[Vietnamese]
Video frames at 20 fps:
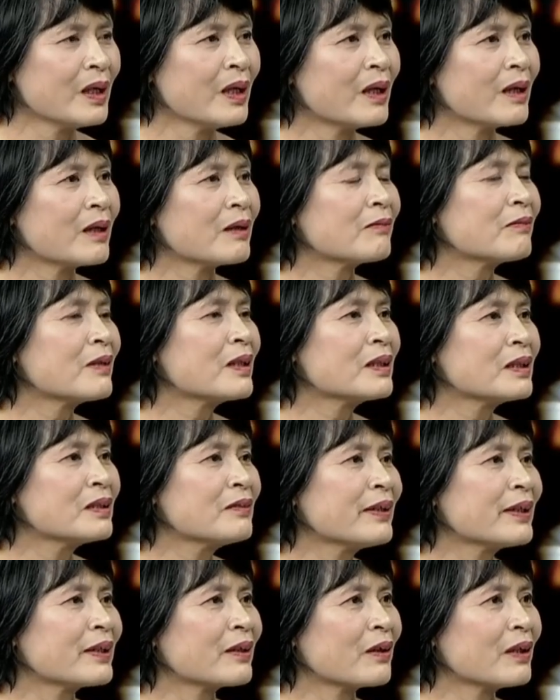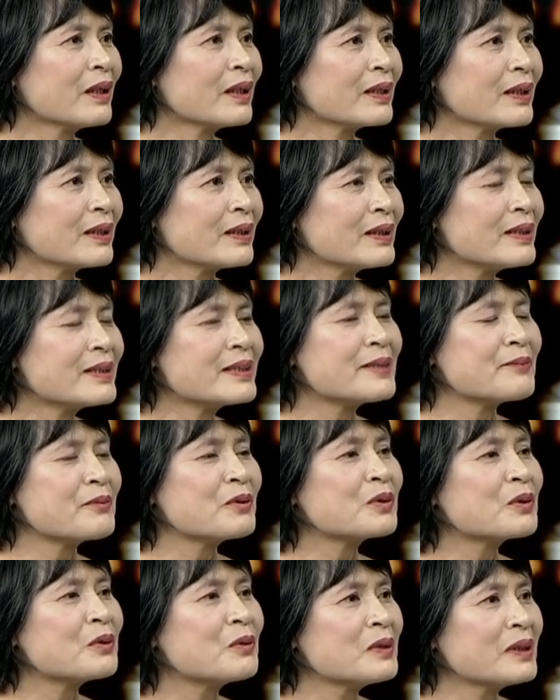À, vâng, cứ phải nói là đến cái dịp
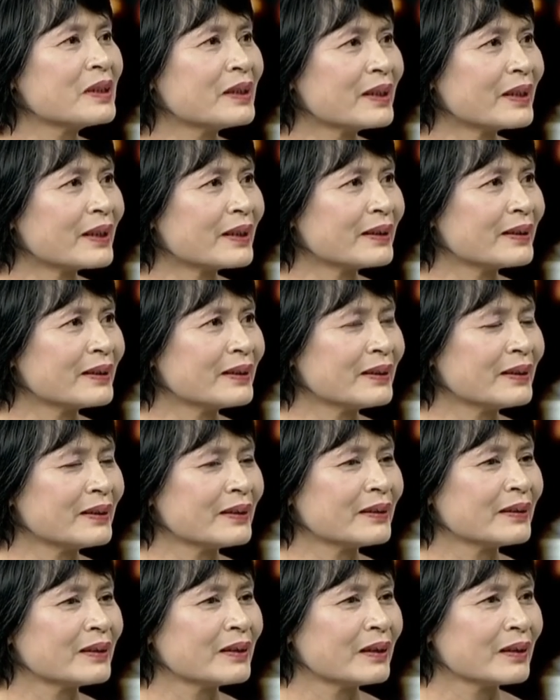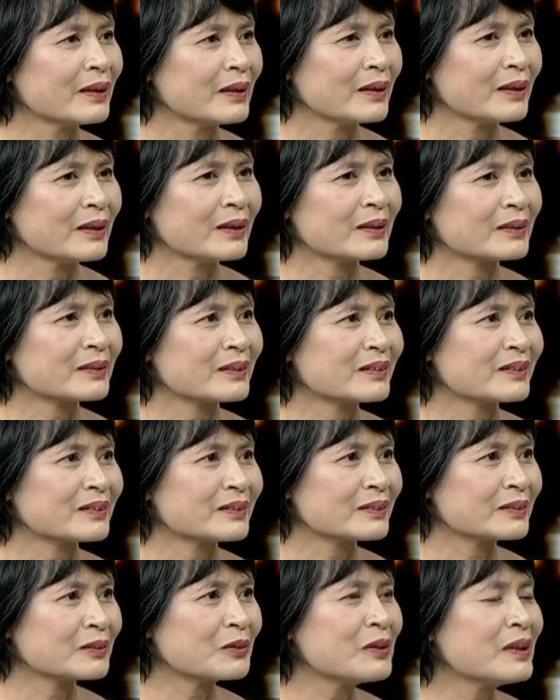trung thu như thế này thì à,
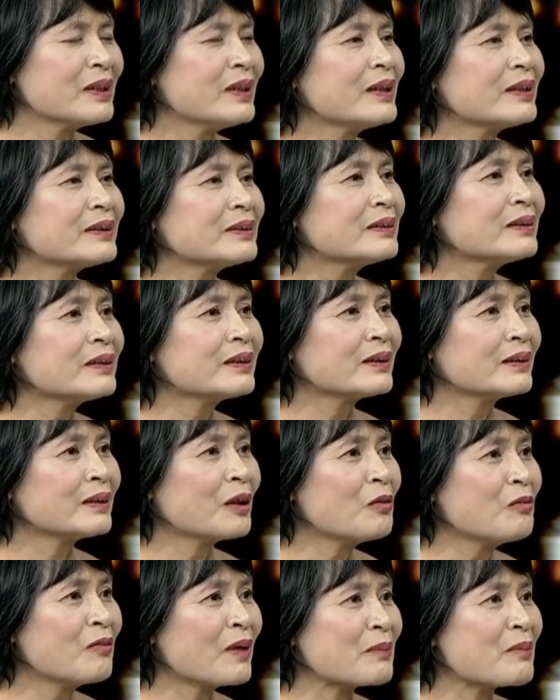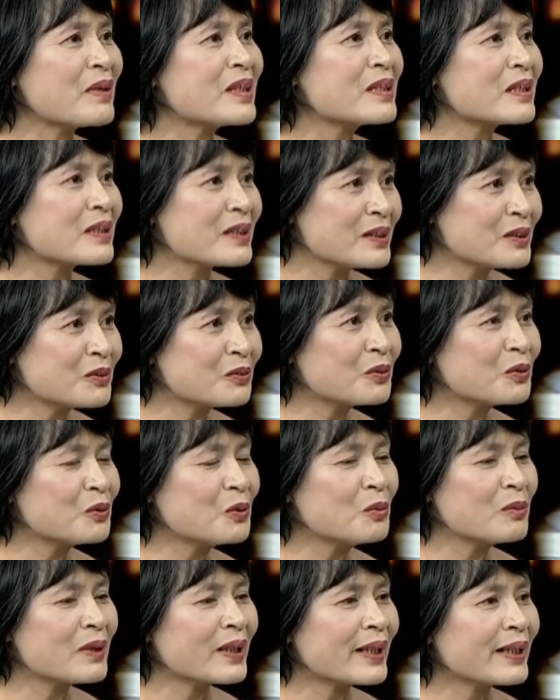tôi nghĩ là trước không phải bây giờ đến trung
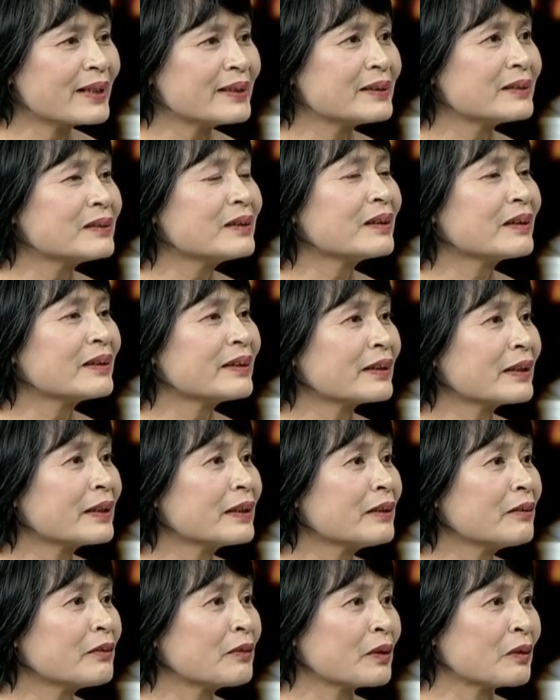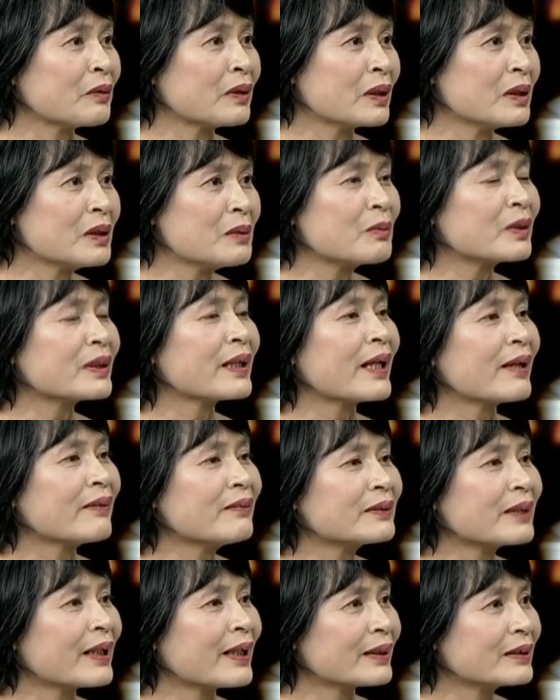thu mà ngay trước cái cái phải khoảng hơn một tháng
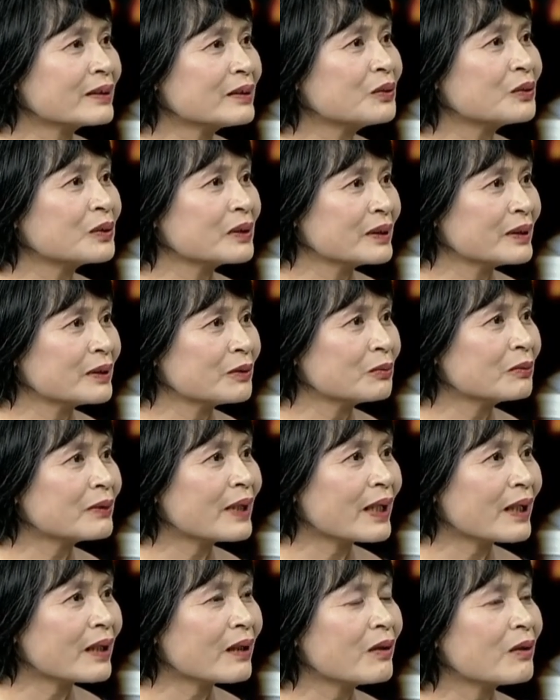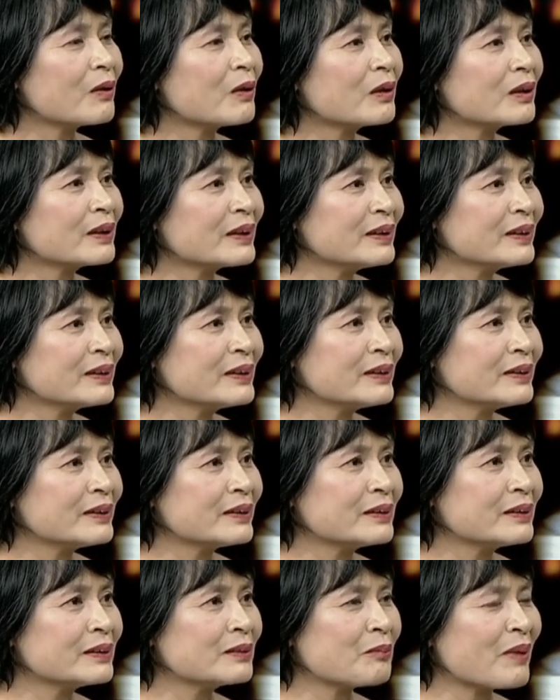một tháng rồi thì cũng đã có cái thị
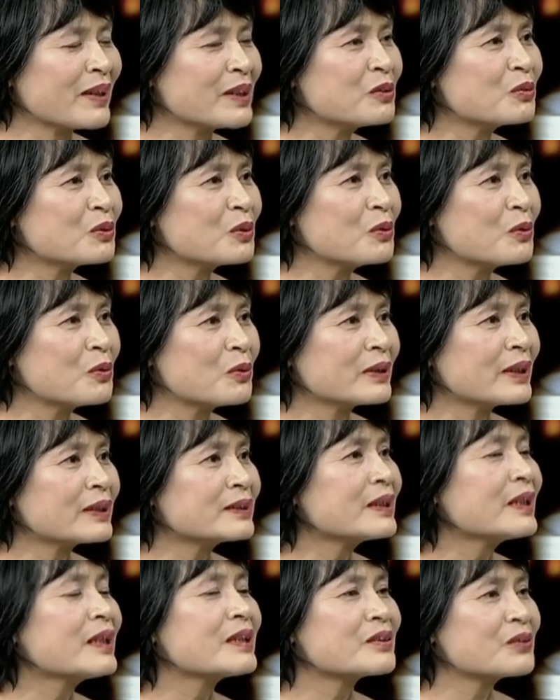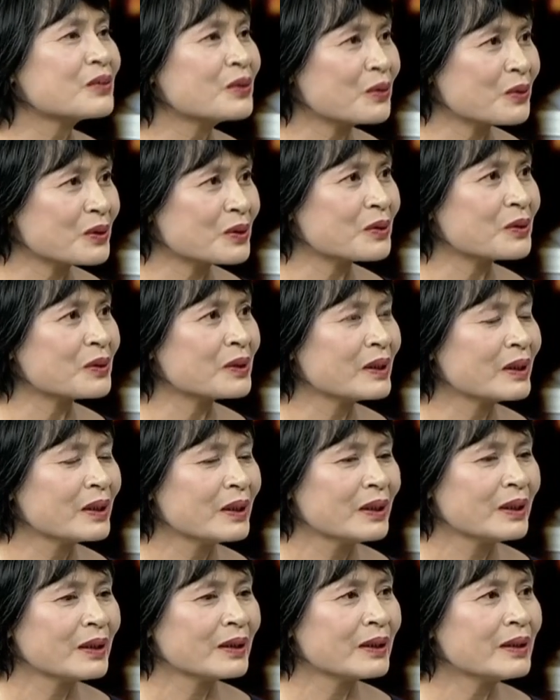trường bánh trung thu cũng đã rất là sôi nổi rồi
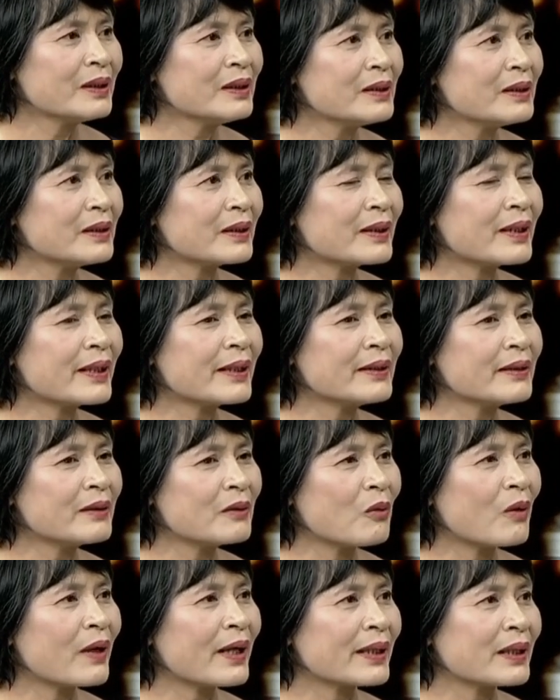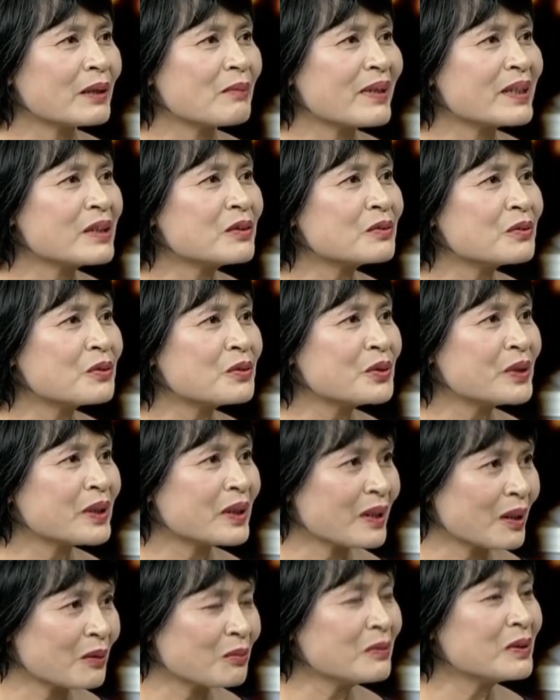thế thì hiện nay thì ngoài cái bánh trung thu
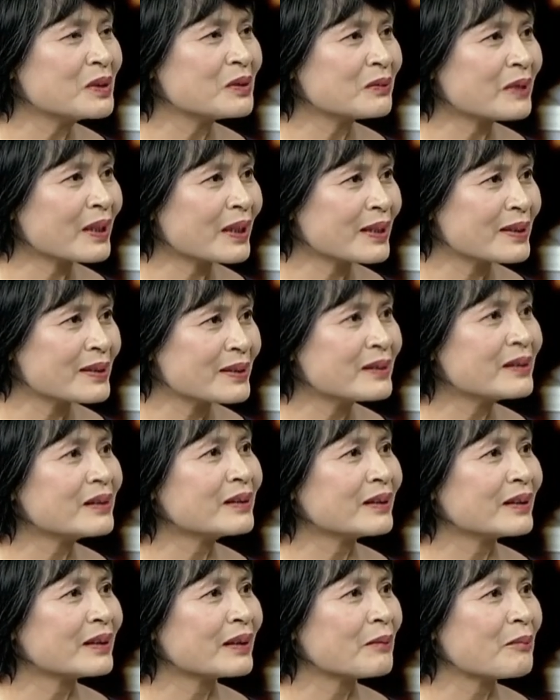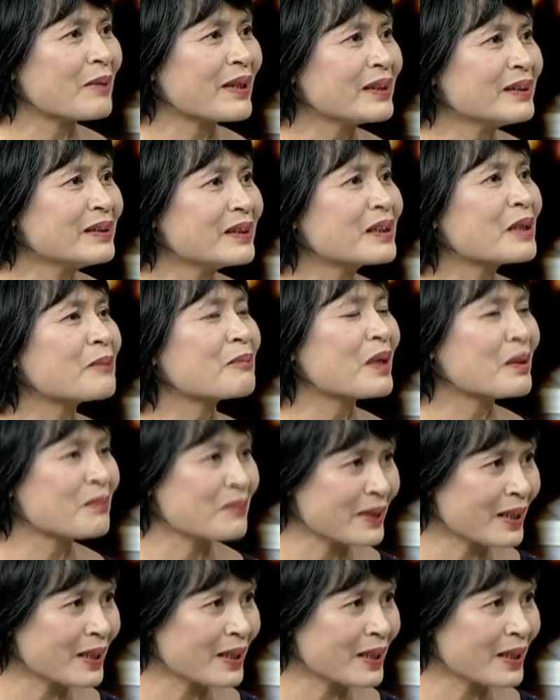truyền thống của chúng ta ngày trước là bánh nhân thập cẩm